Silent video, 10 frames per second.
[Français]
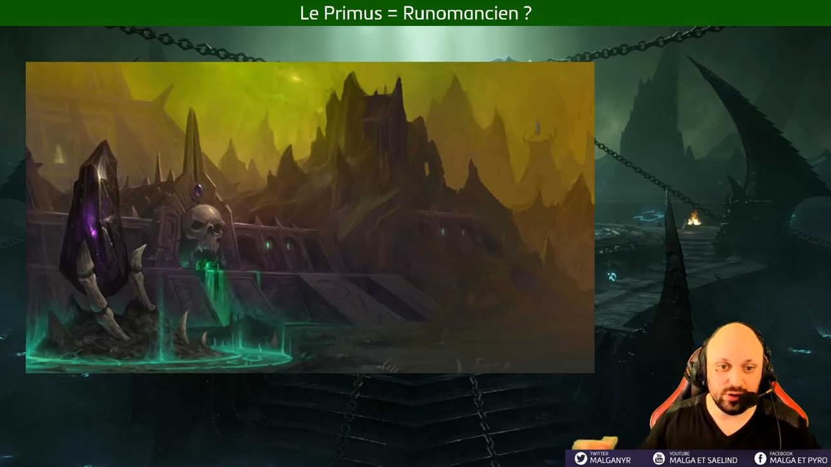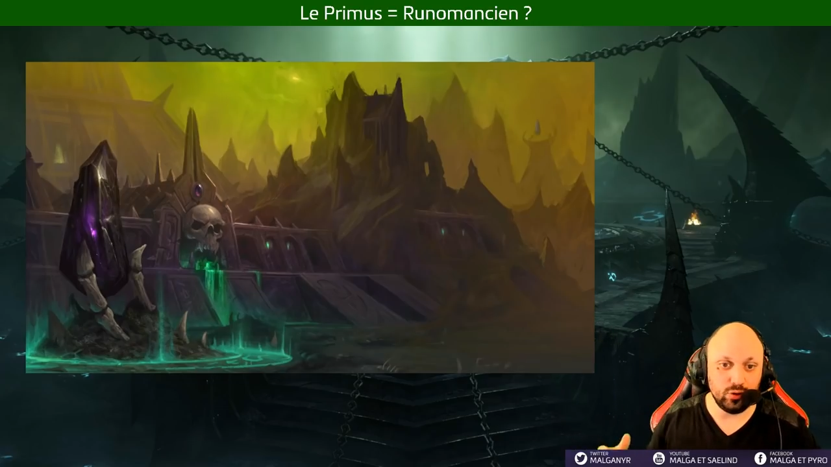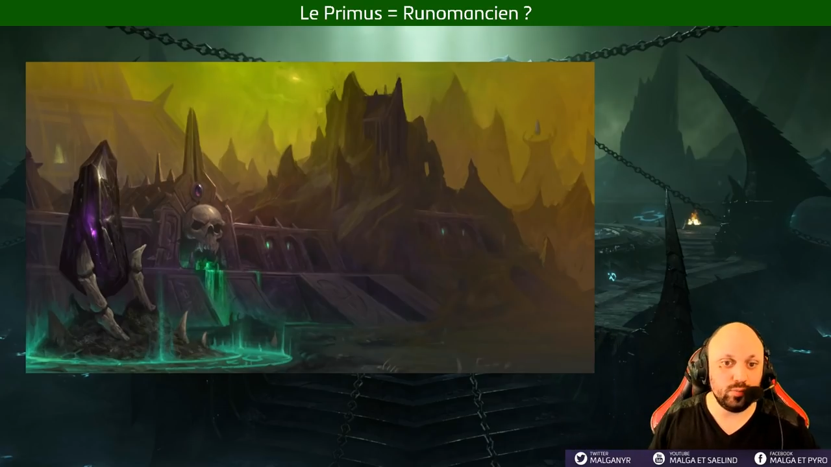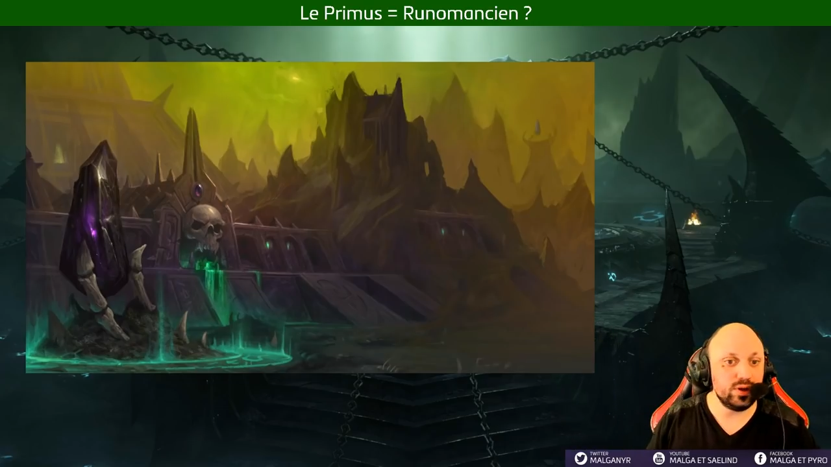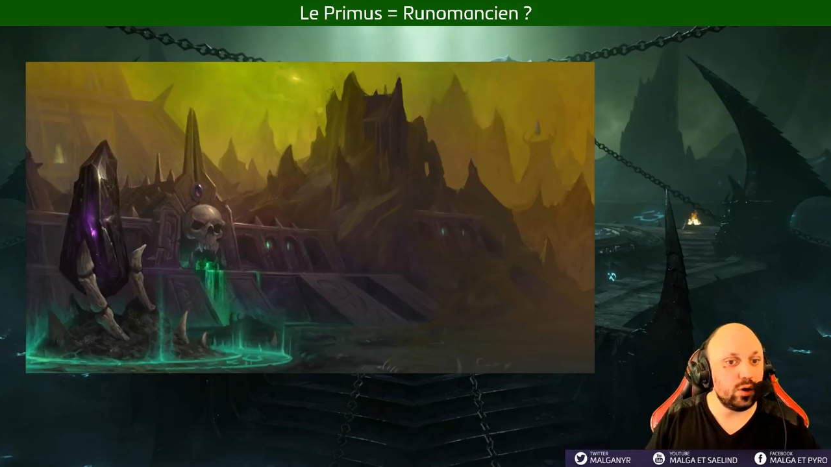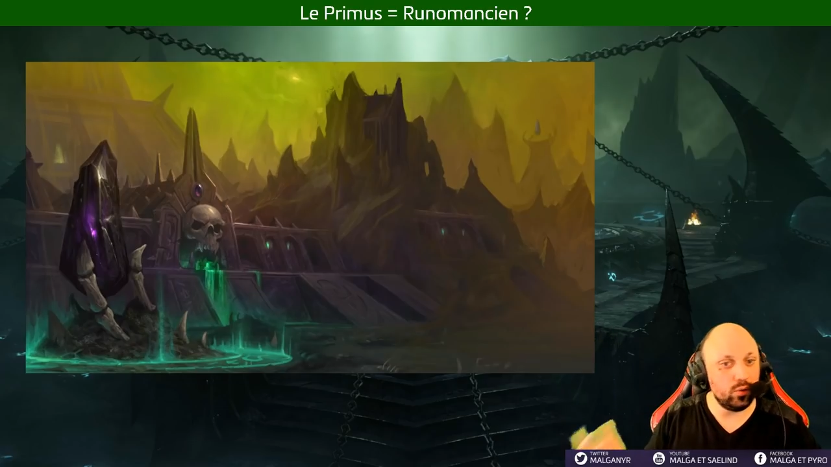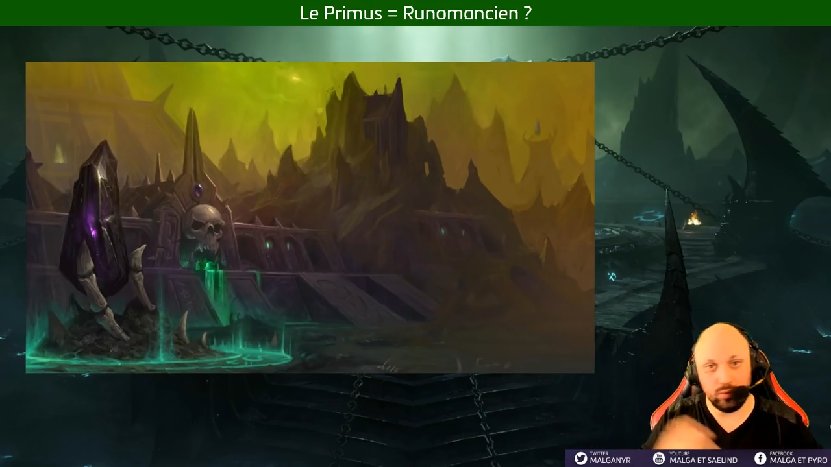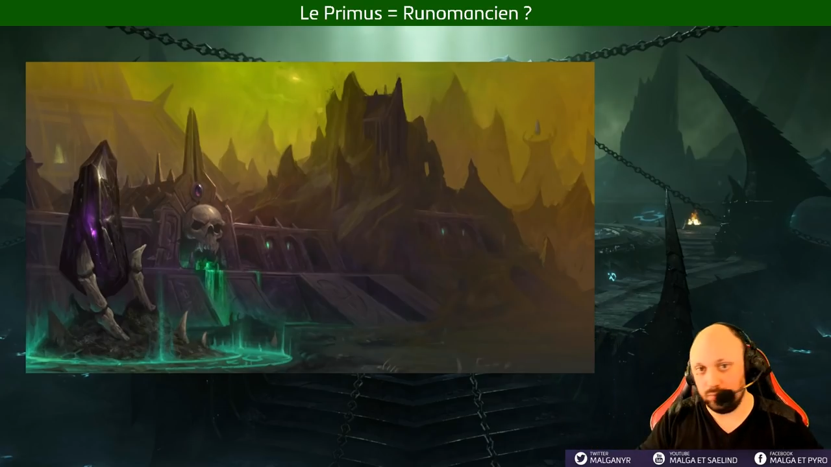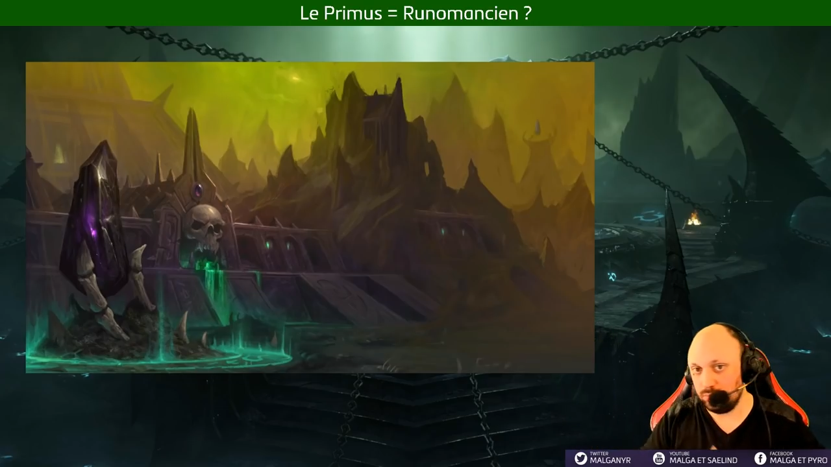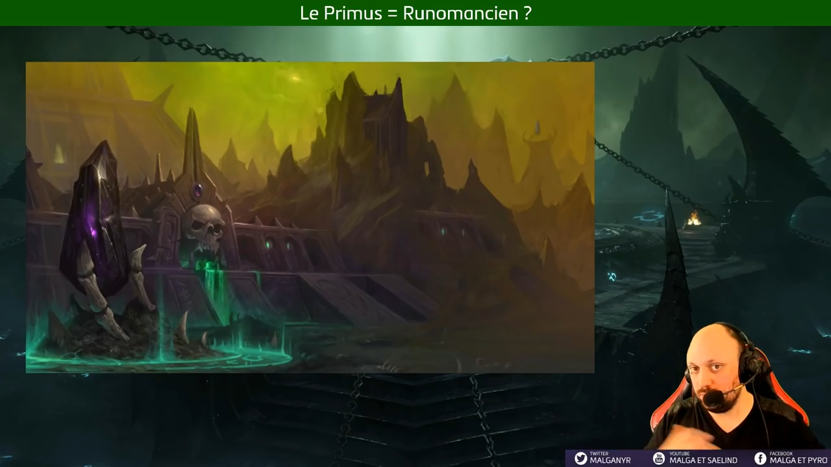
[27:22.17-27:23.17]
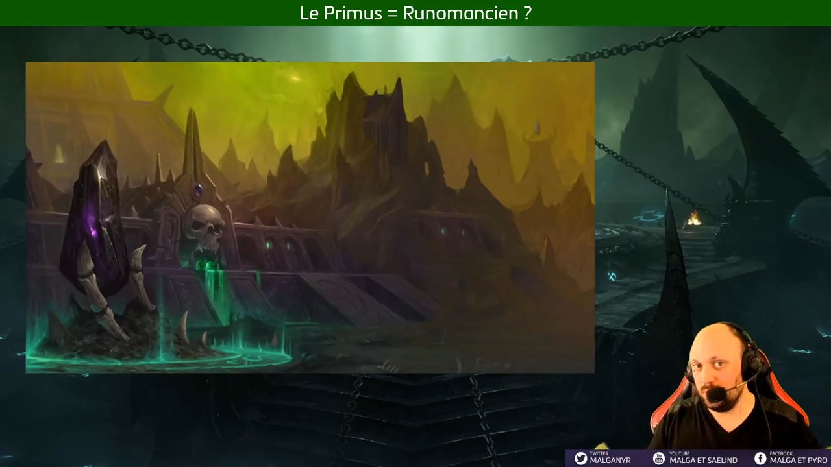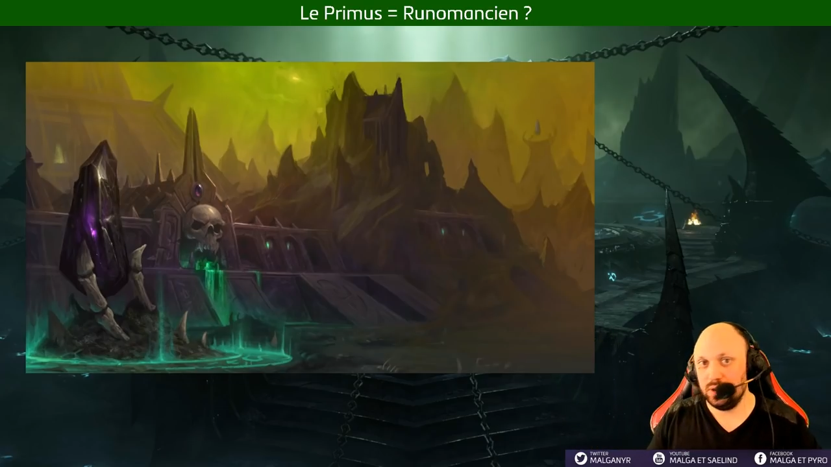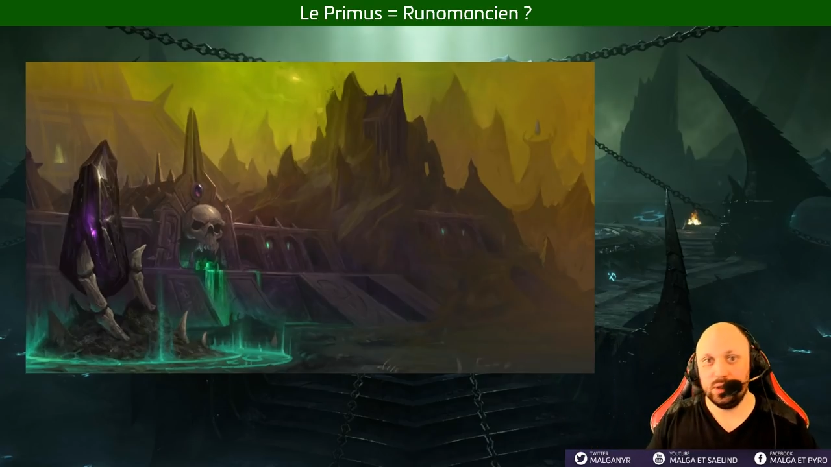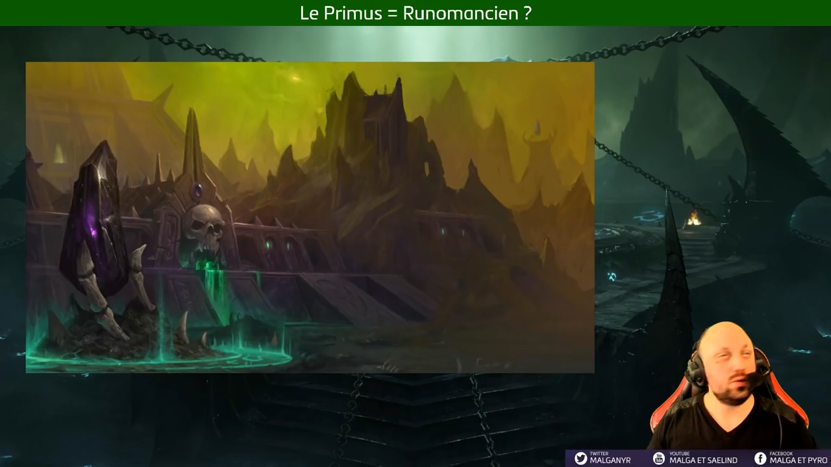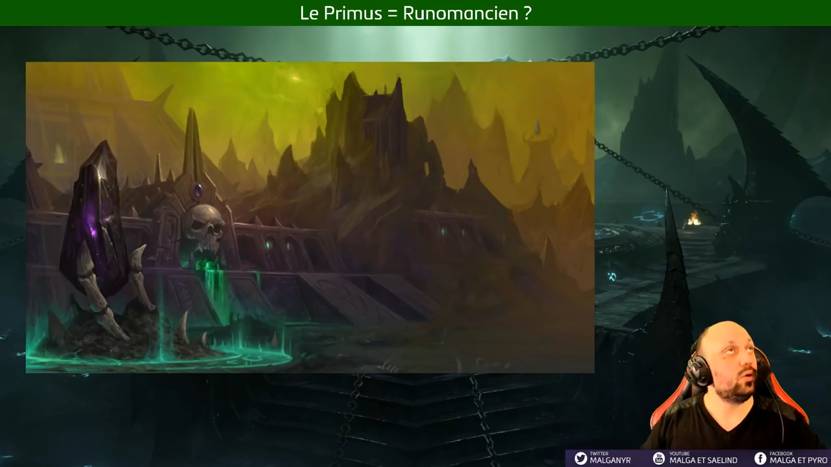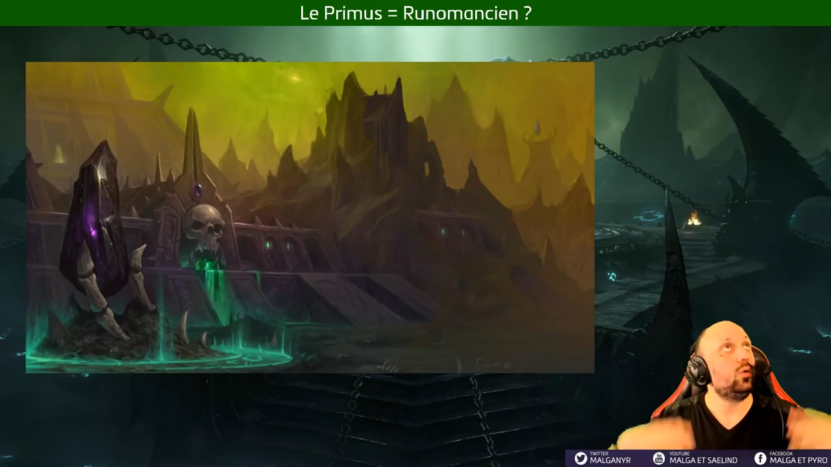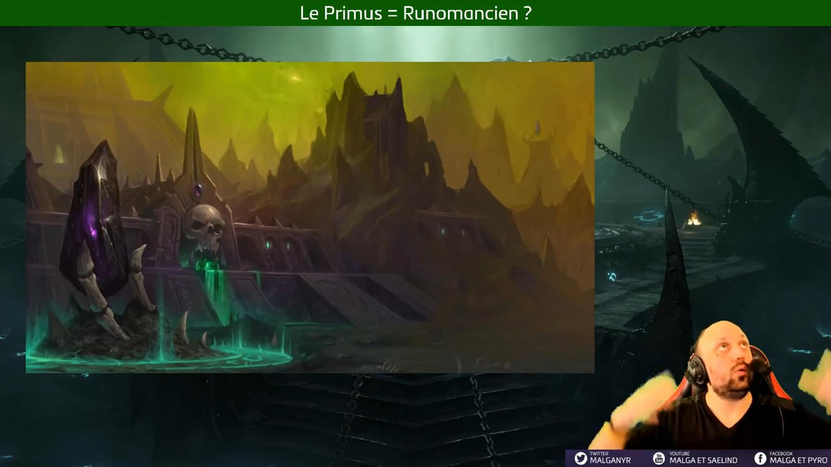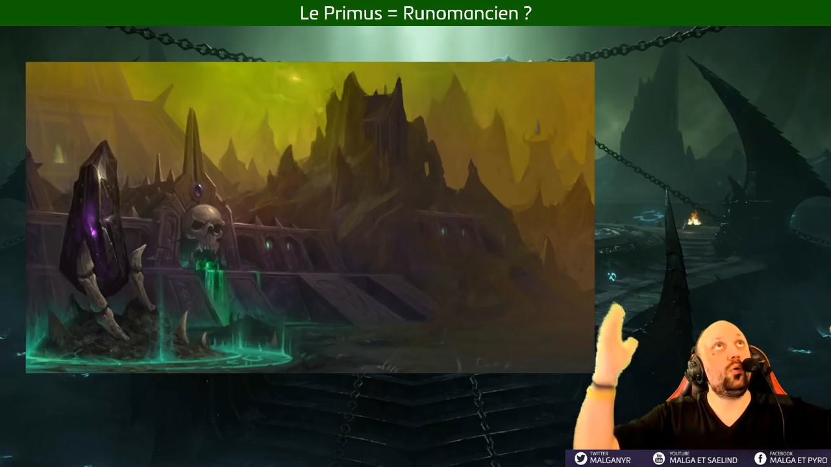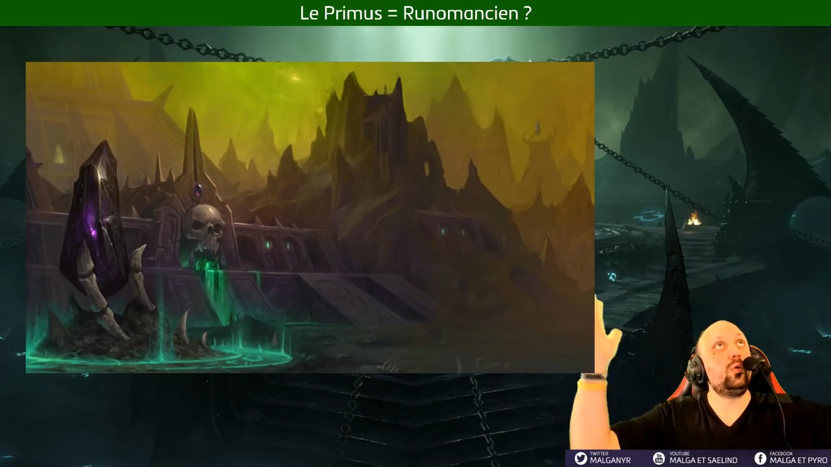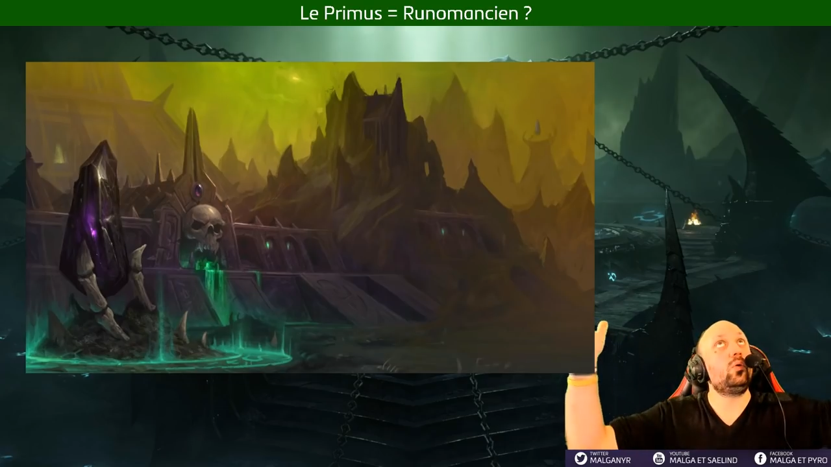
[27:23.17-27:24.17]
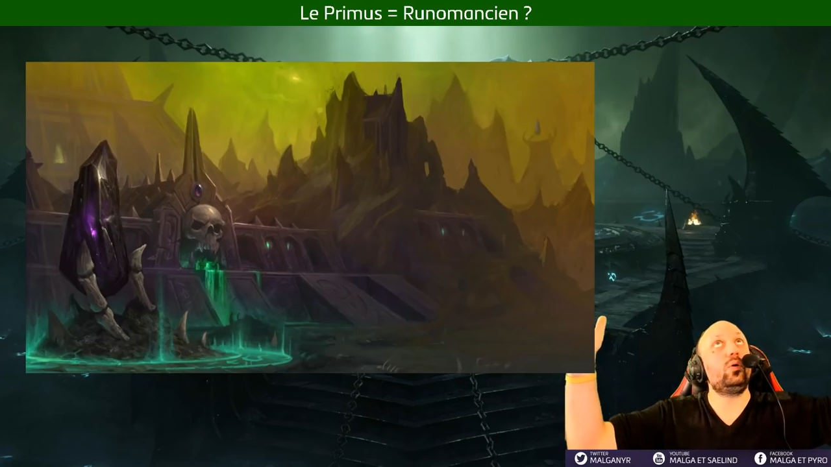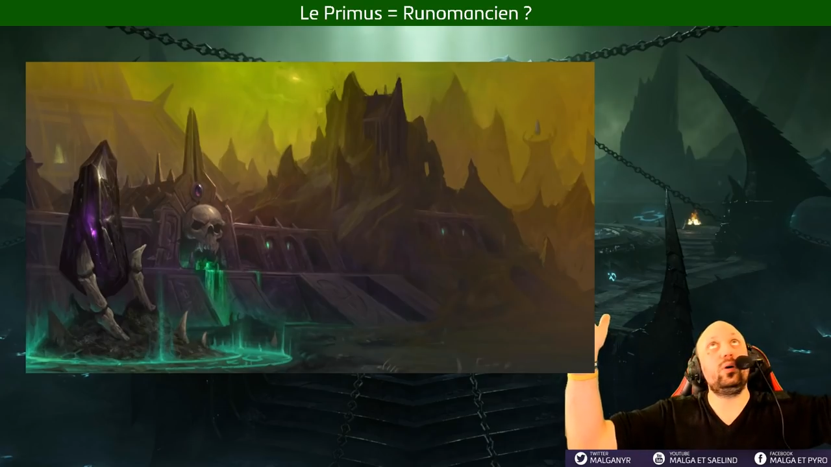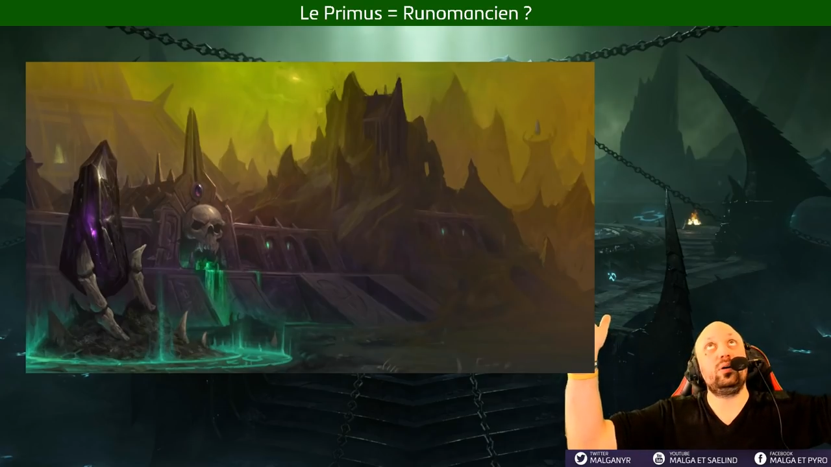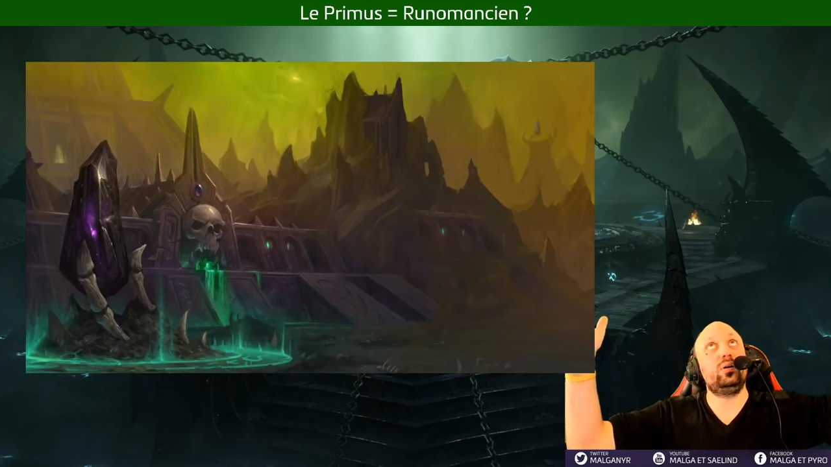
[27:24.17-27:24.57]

Nérubiens ont, euh,